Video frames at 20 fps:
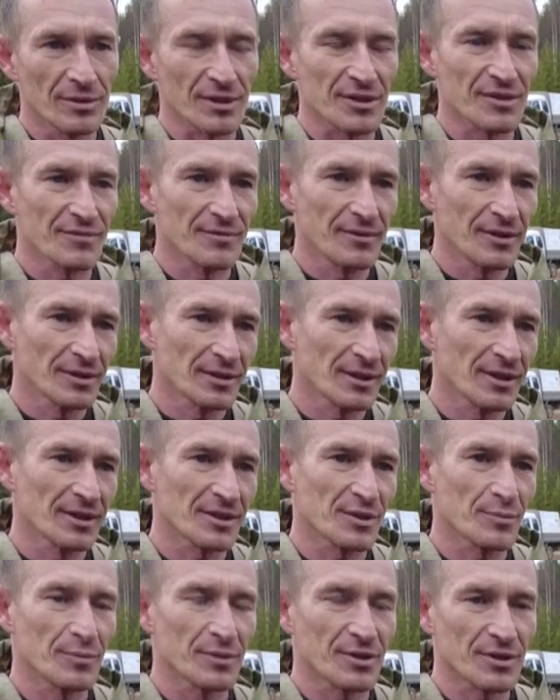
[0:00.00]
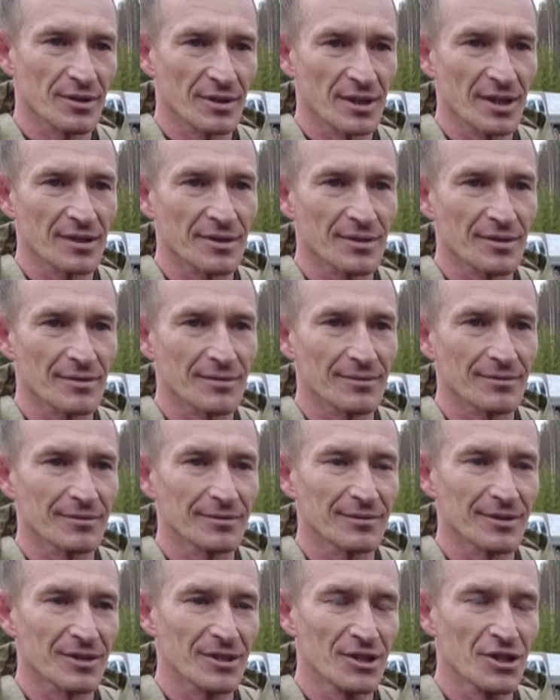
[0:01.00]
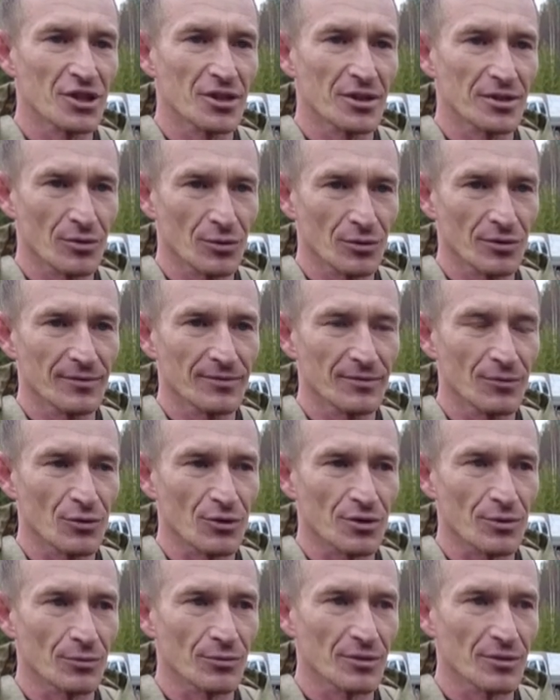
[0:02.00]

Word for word: разведка, спецназ, различных родов войск,